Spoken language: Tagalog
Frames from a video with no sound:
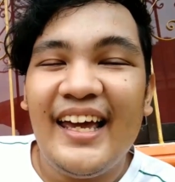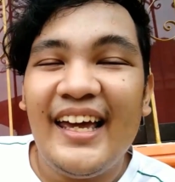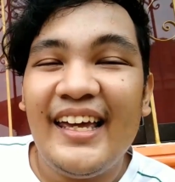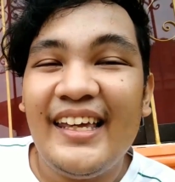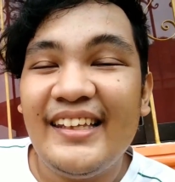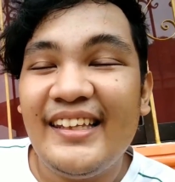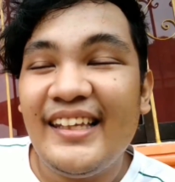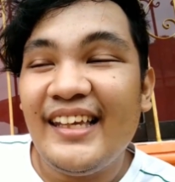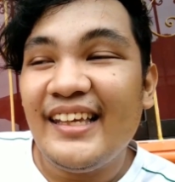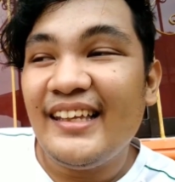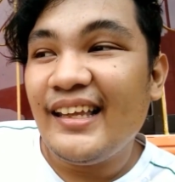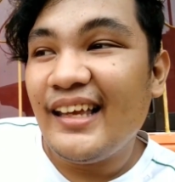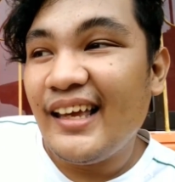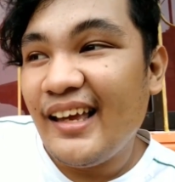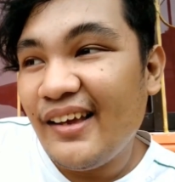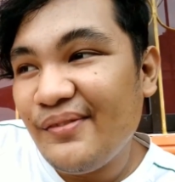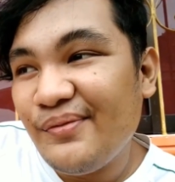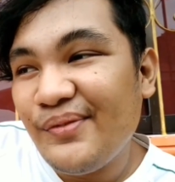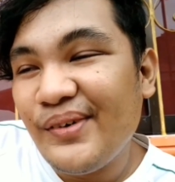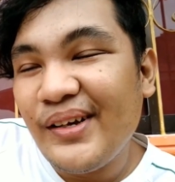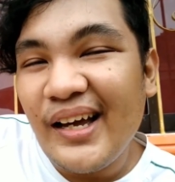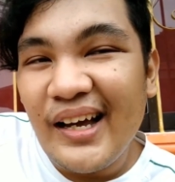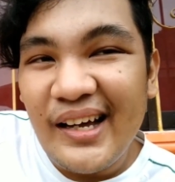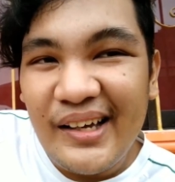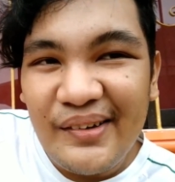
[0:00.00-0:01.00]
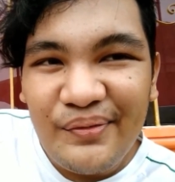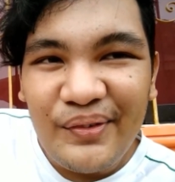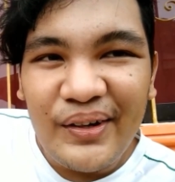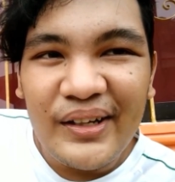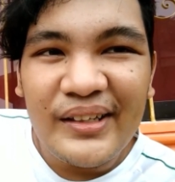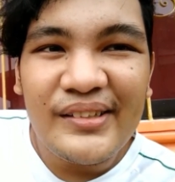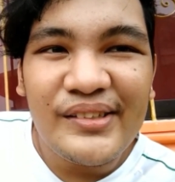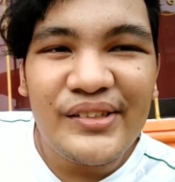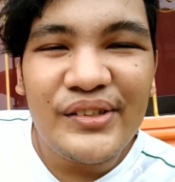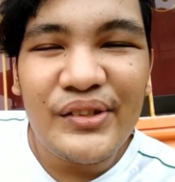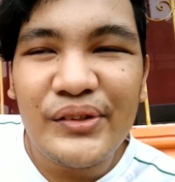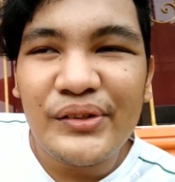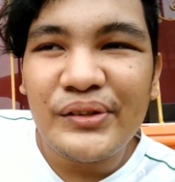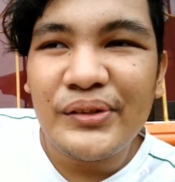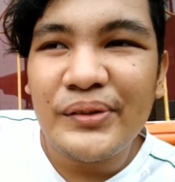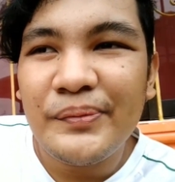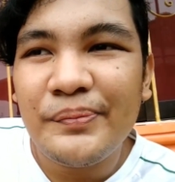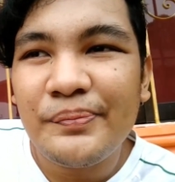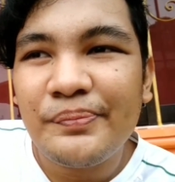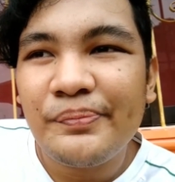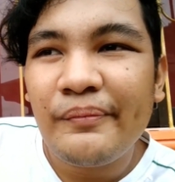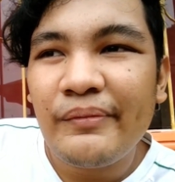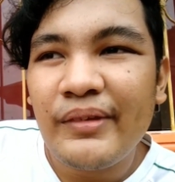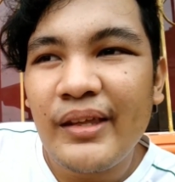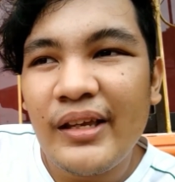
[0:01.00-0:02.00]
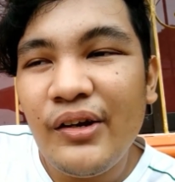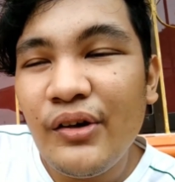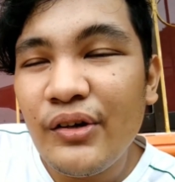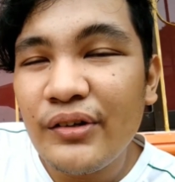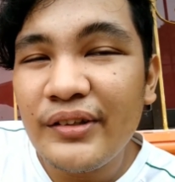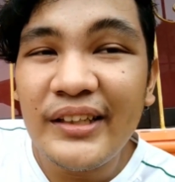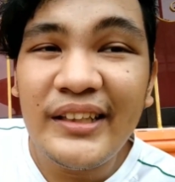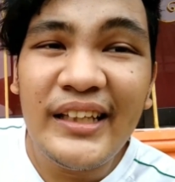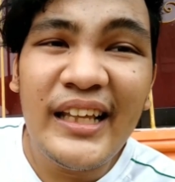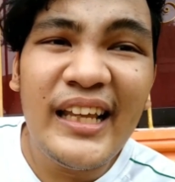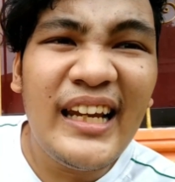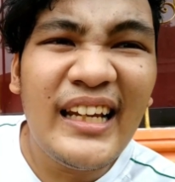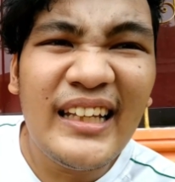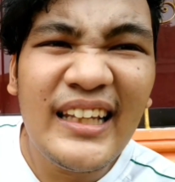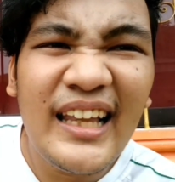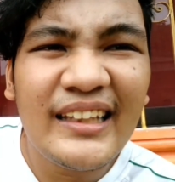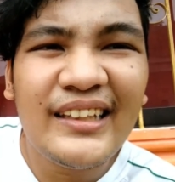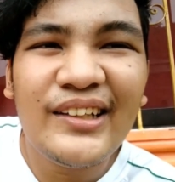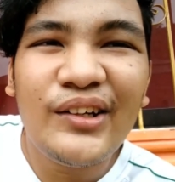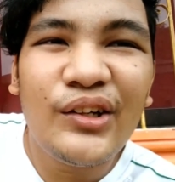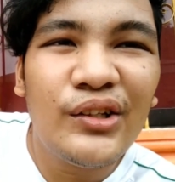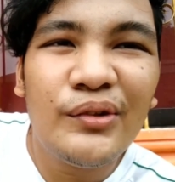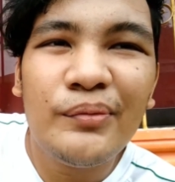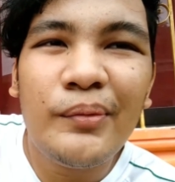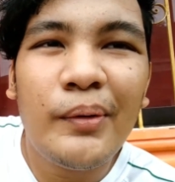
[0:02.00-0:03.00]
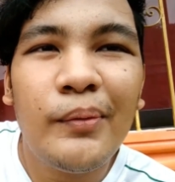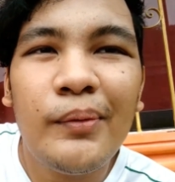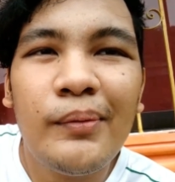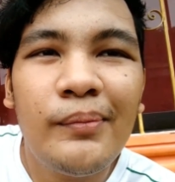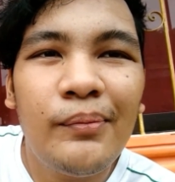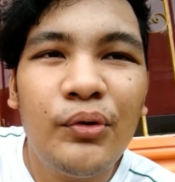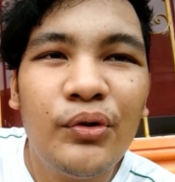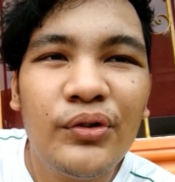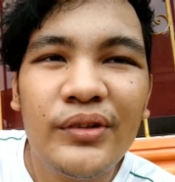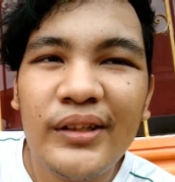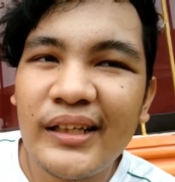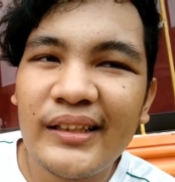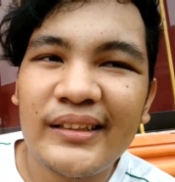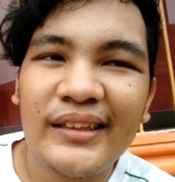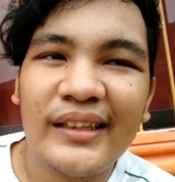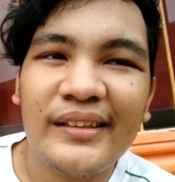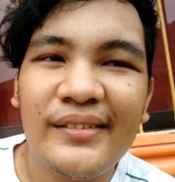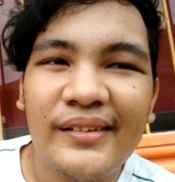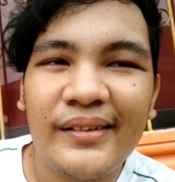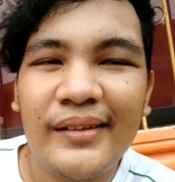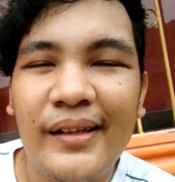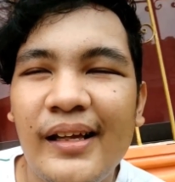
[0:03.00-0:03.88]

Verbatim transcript: And then, I have my iPad. So, yun, tignan lang natin kung ano mabubuo natin.